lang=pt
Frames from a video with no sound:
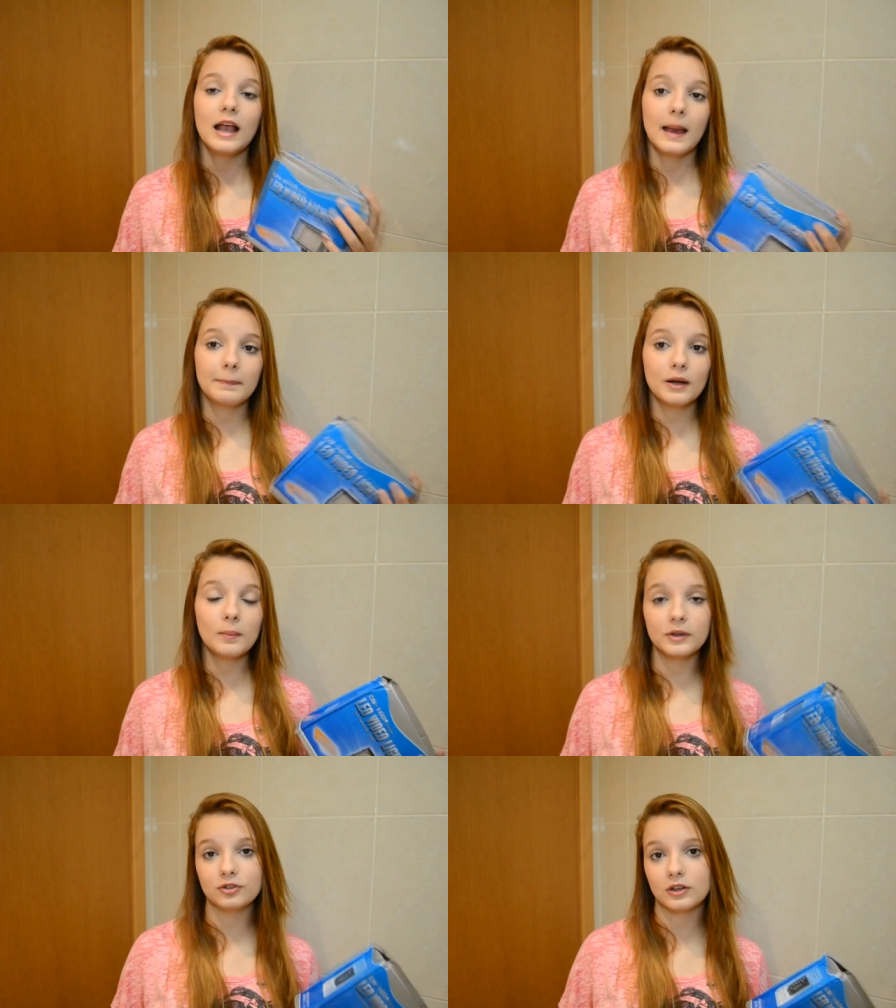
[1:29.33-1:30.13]
É para
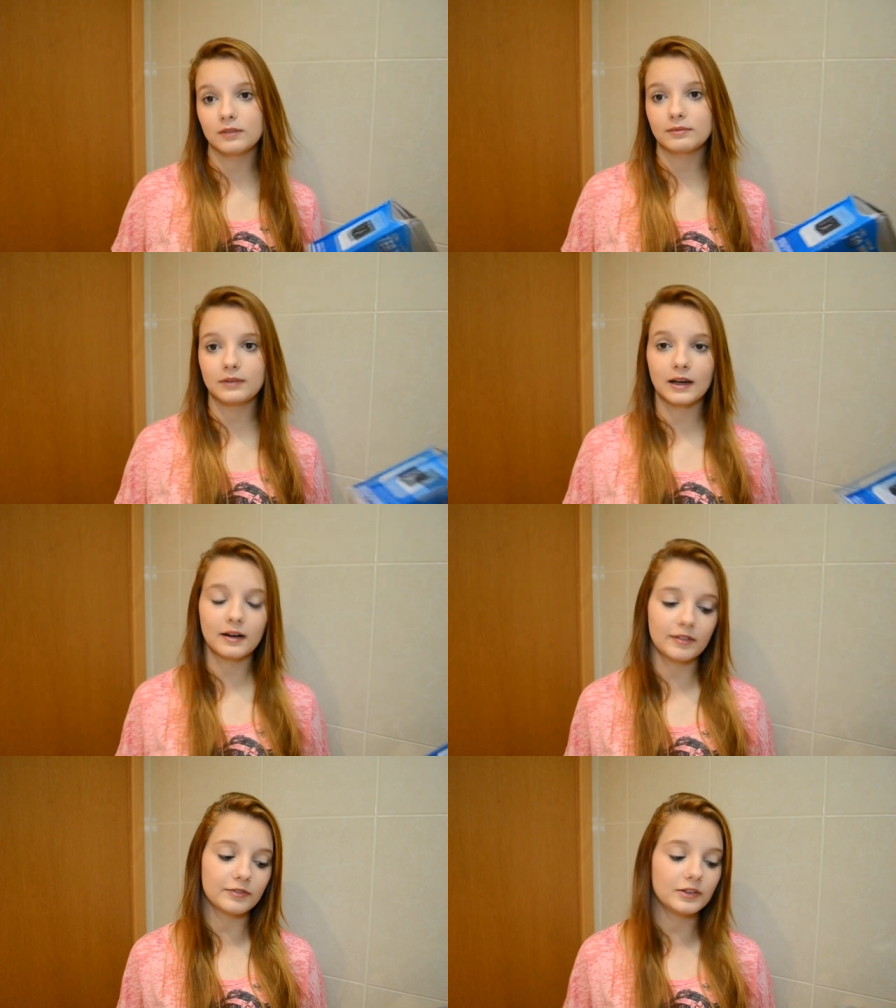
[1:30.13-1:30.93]
realmente quem quer
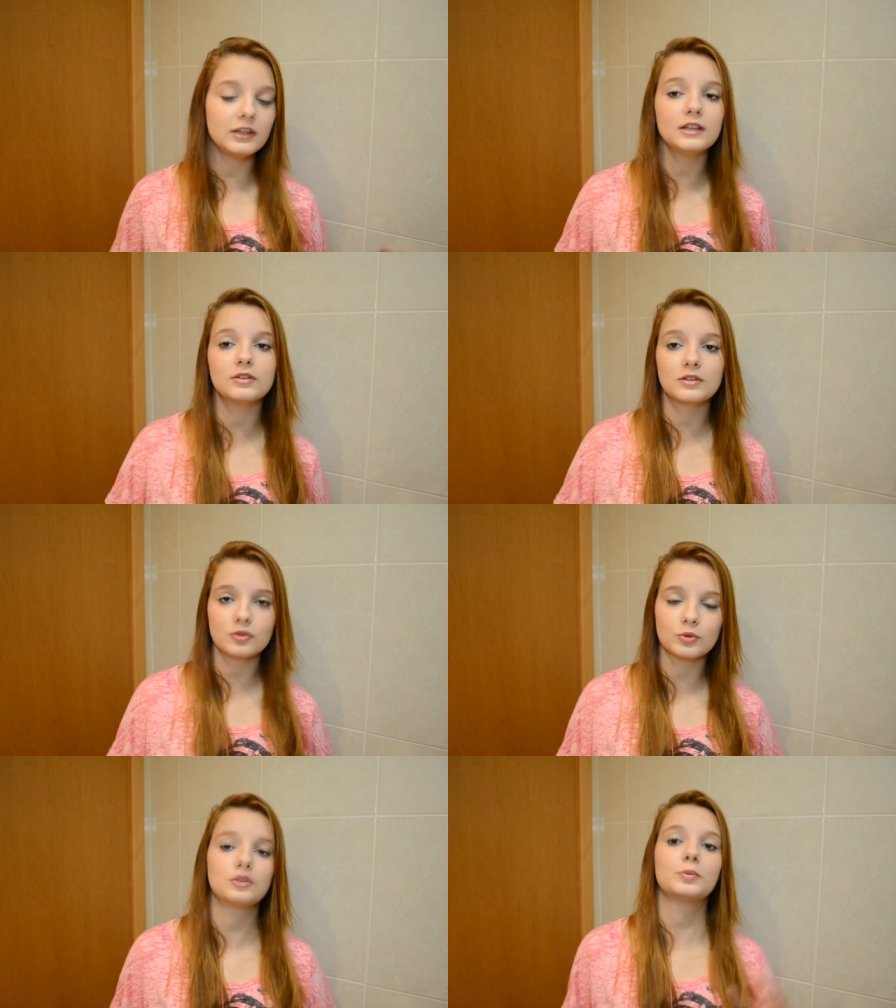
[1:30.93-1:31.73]
gravar vídeo,
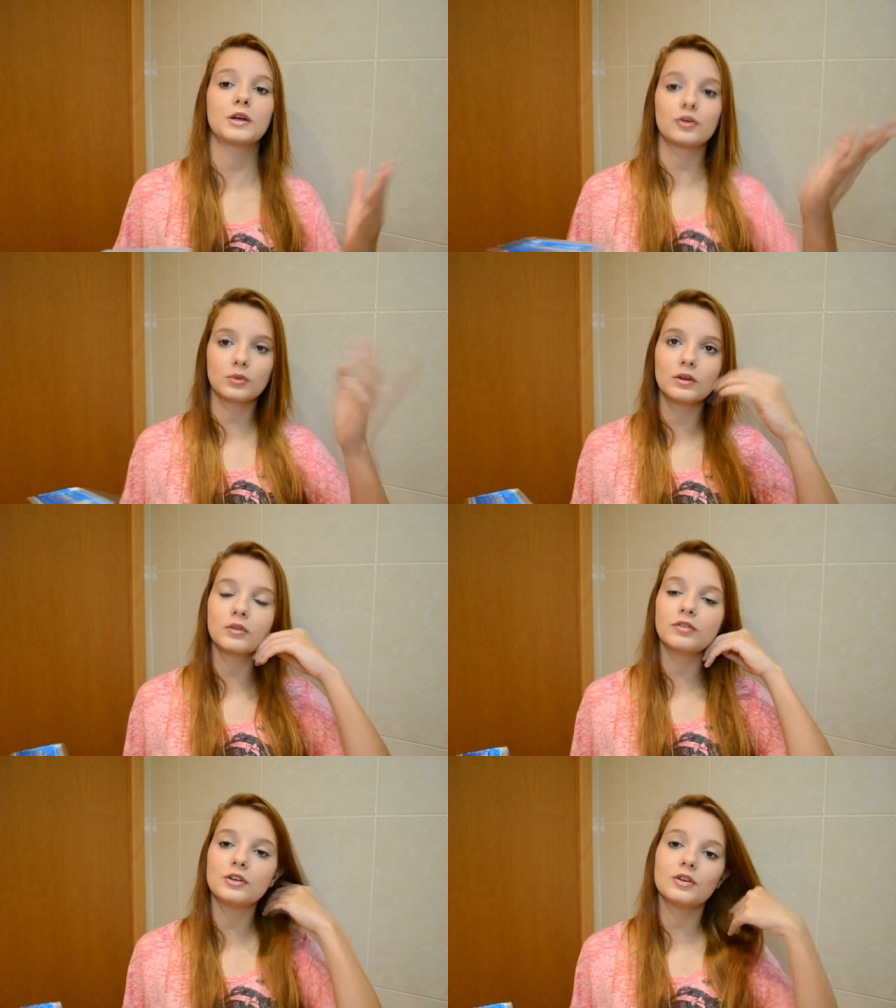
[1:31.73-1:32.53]
essas coisas, porque ajuda
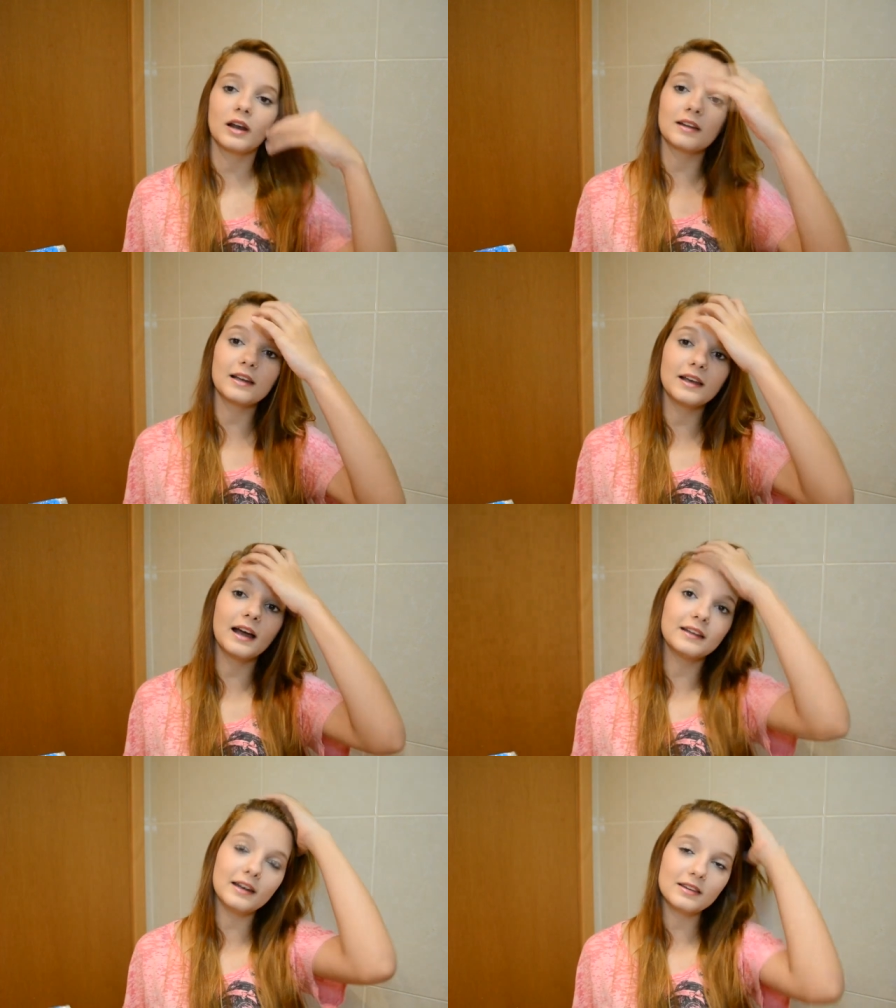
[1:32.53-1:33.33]
no vídeo, ela tá
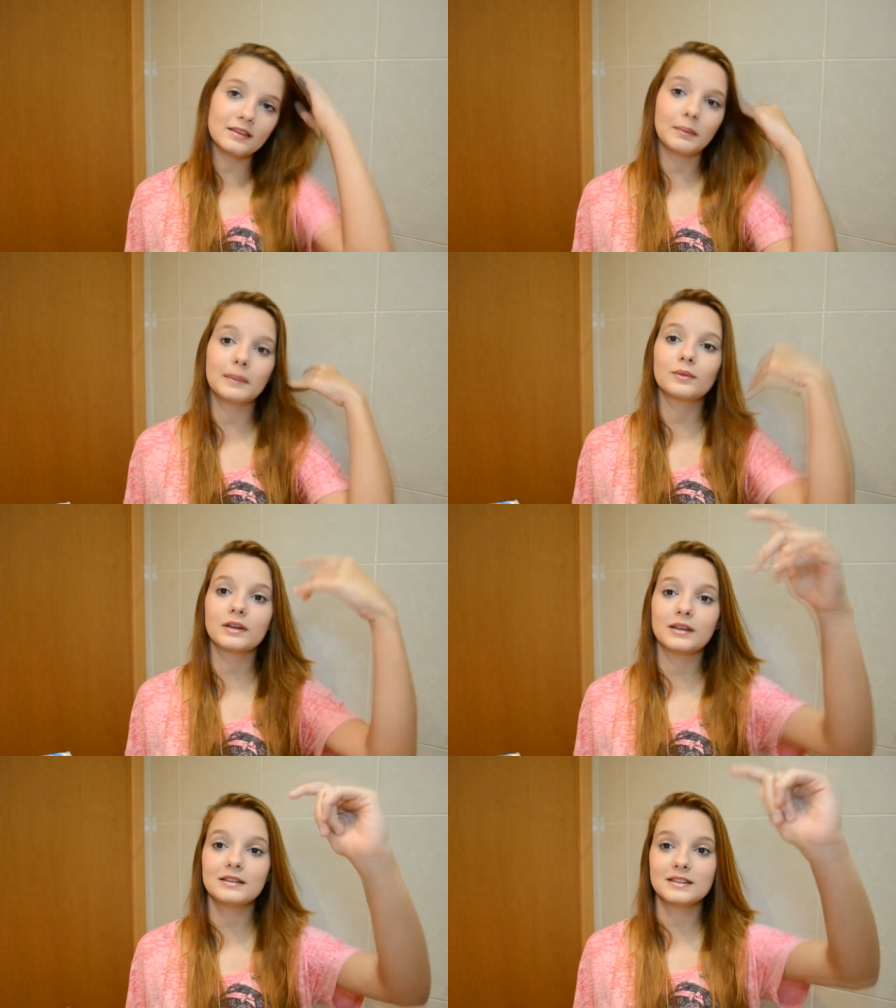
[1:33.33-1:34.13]
ligada nesse momento
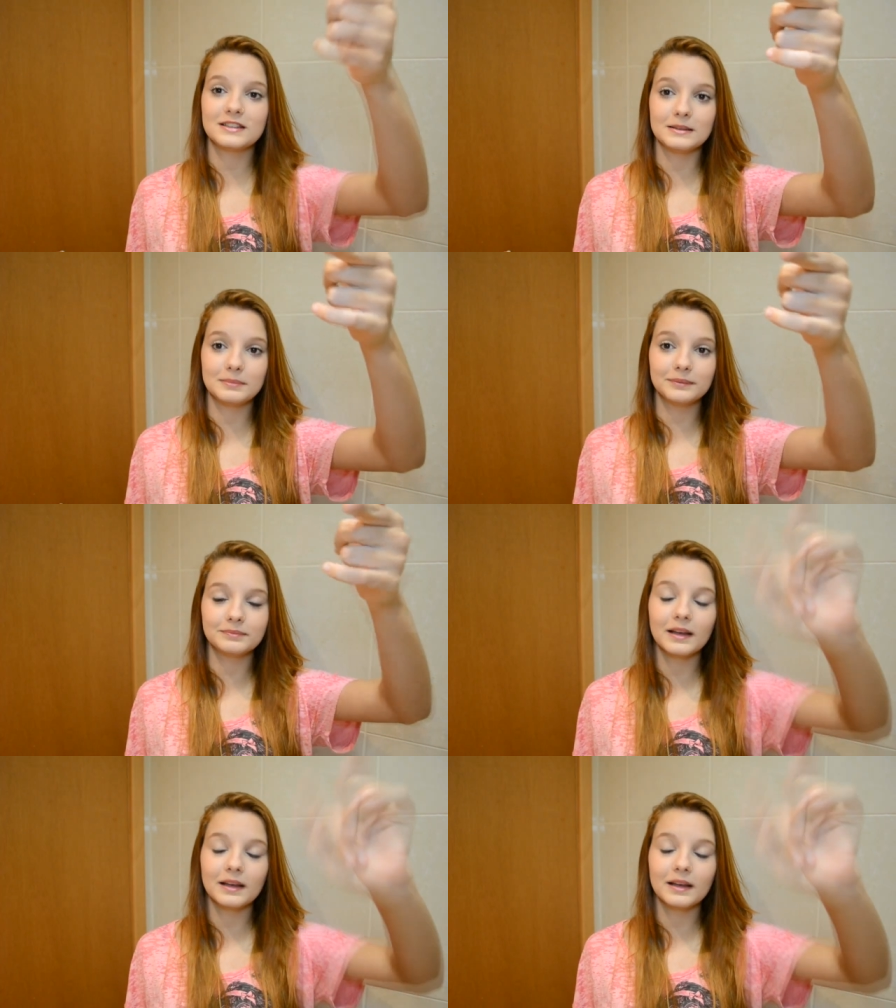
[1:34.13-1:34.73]
aqui em cima.